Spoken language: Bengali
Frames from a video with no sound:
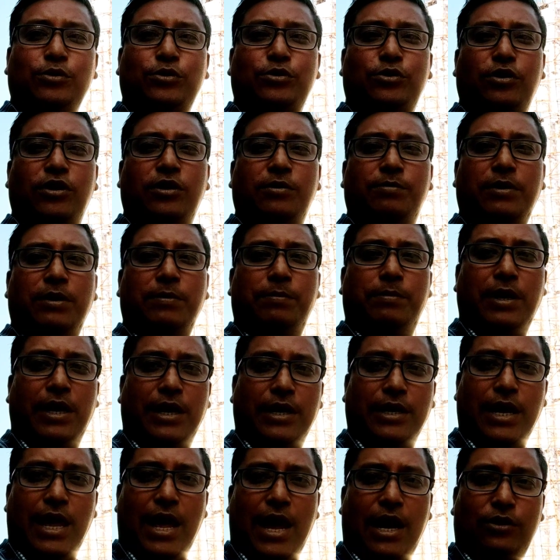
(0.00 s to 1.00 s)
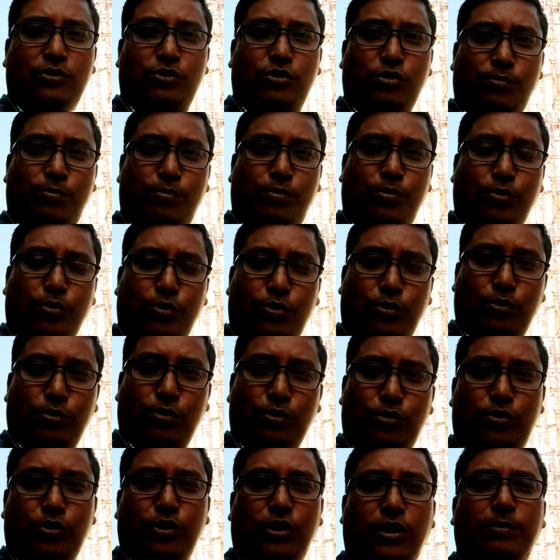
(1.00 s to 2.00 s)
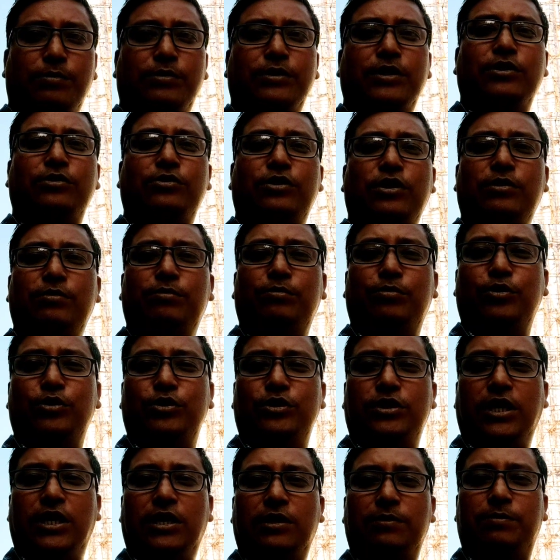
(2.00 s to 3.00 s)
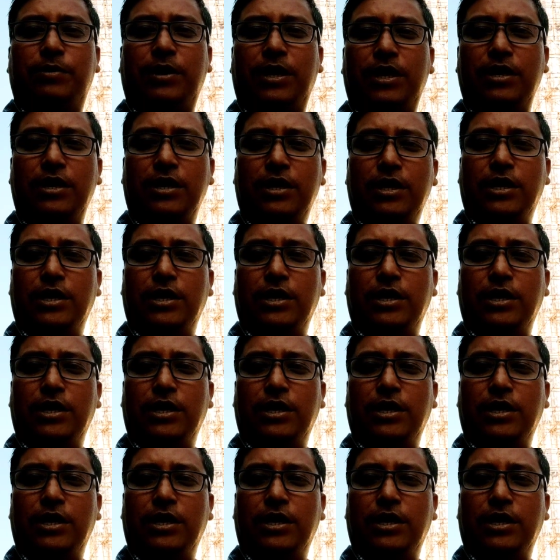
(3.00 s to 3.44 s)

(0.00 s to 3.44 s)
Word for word: বুর্জ খলিফা প্রায় একশো ফুট উচ্চতা বিশিষ্ট এই বুর্জ খলিফা